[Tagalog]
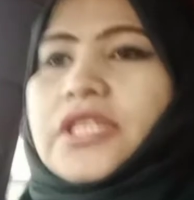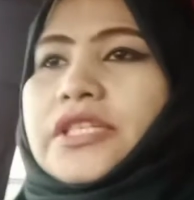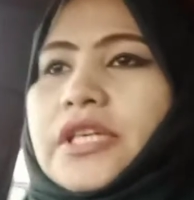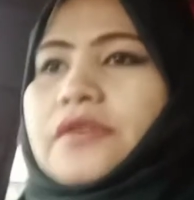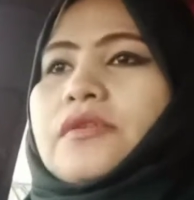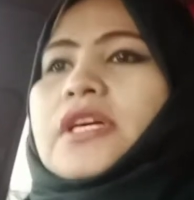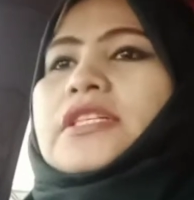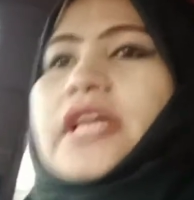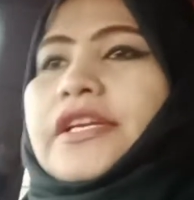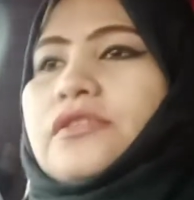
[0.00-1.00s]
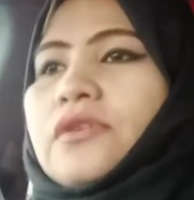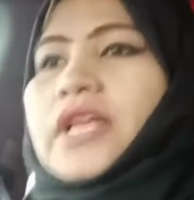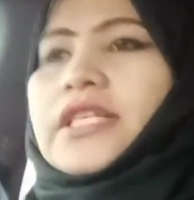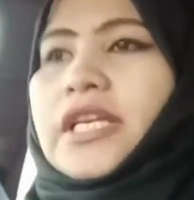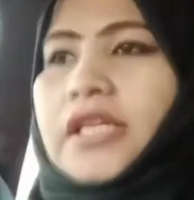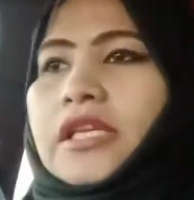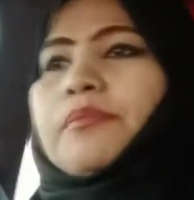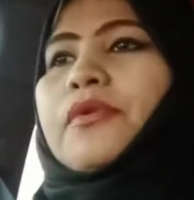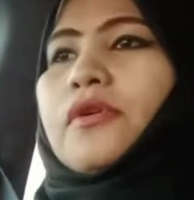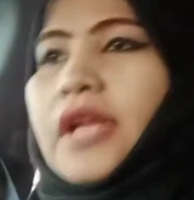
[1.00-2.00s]
isi-share ko lang sa inyo kasi
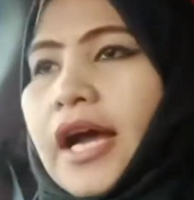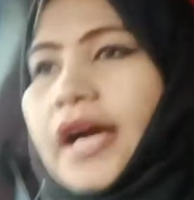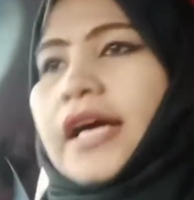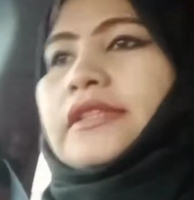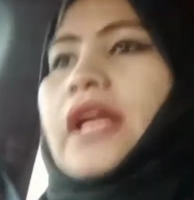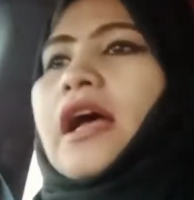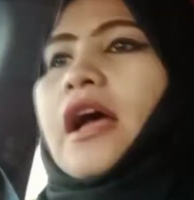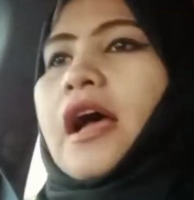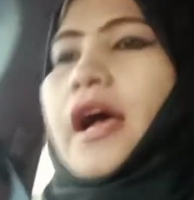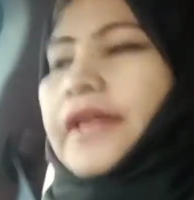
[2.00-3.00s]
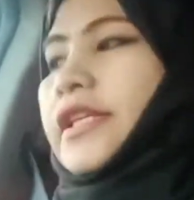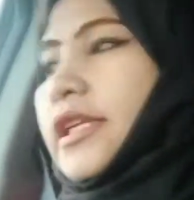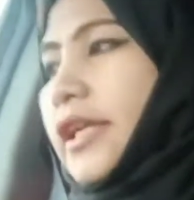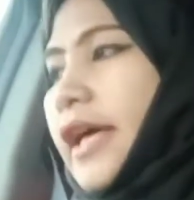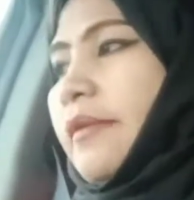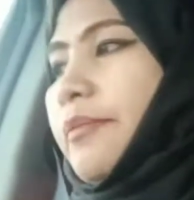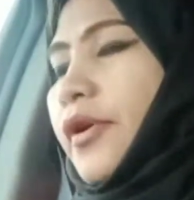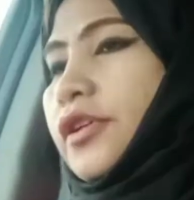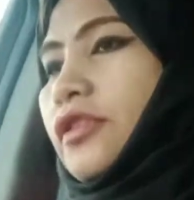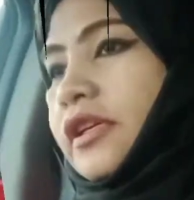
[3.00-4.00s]
hindi po lahat, hindi lang po ito